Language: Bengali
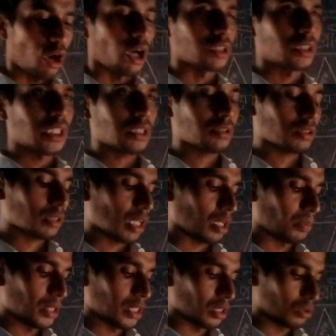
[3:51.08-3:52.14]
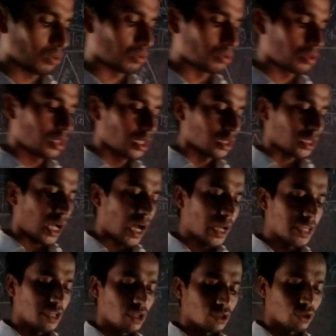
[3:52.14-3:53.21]
অর্ধেক থাকবে শুধু
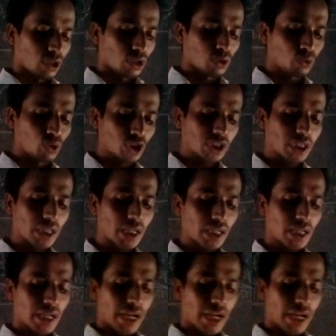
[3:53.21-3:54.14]
তাই জননকোষকে